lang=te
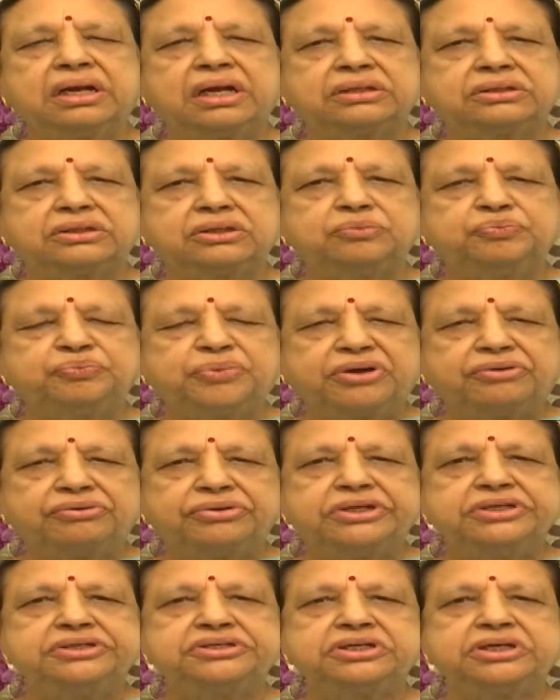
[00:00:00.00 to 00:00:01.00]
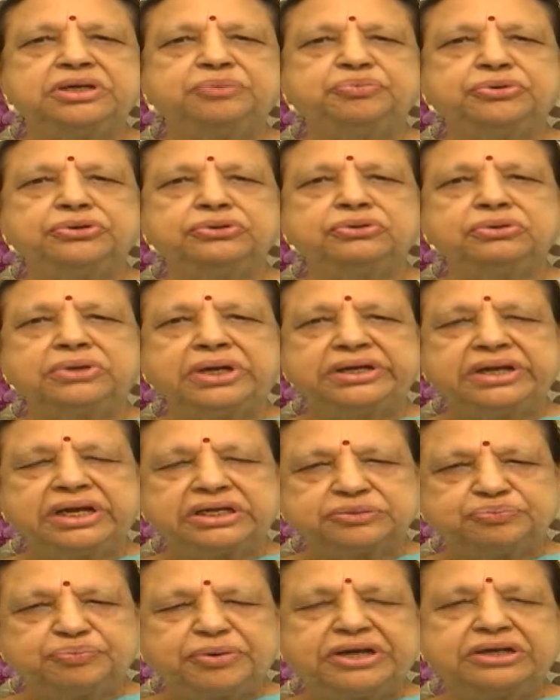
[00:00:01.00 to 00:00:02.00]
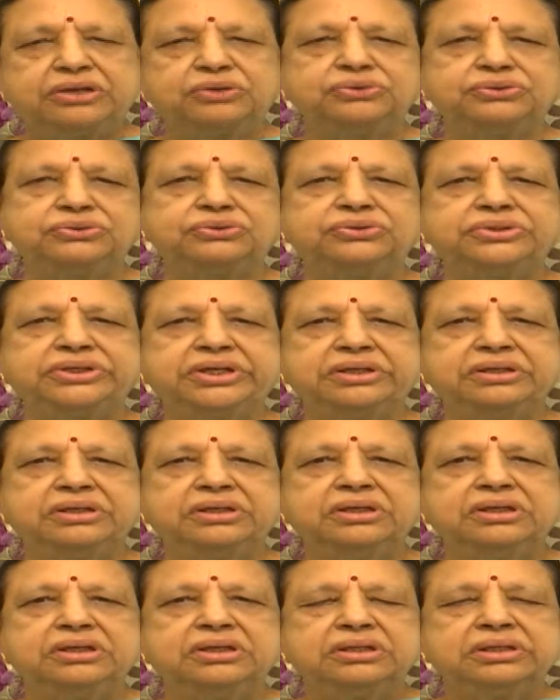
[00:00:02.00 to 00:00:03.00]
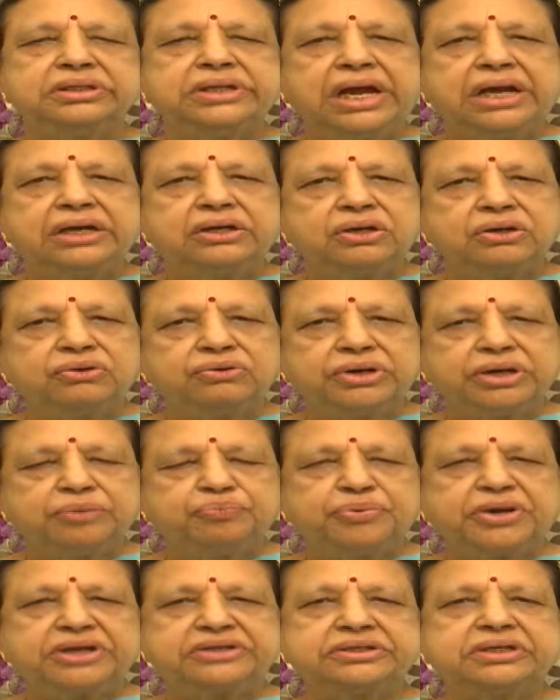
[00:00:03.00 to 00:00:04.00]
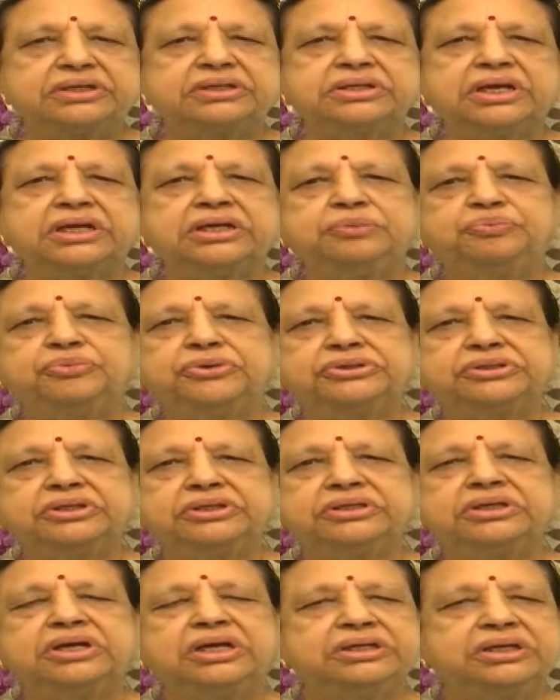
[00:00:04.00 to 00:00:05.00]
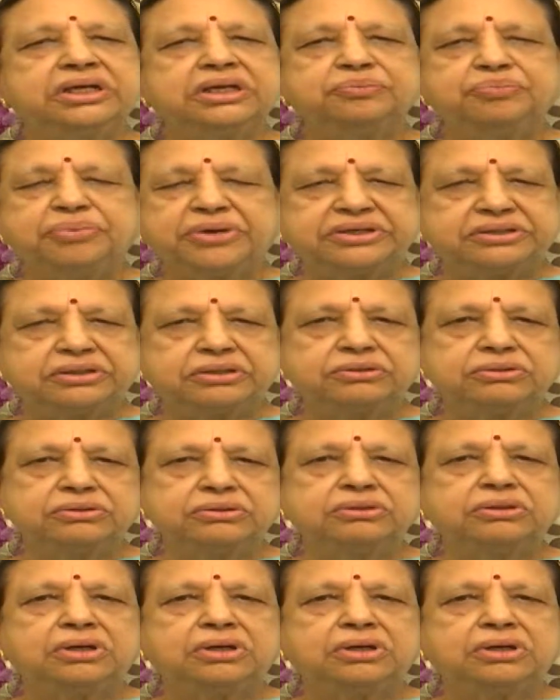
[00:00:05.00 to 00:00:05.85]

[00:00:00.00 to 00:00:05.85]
రక్తం ప్రవహించినప్పుడు అవి ఎక్స్పాండ్ అవుతూ ఉంటాయి దాంట్లో ఉన్న ప్రెషర్ తగ్గిపోతుంది అందుకని ప్రెషరు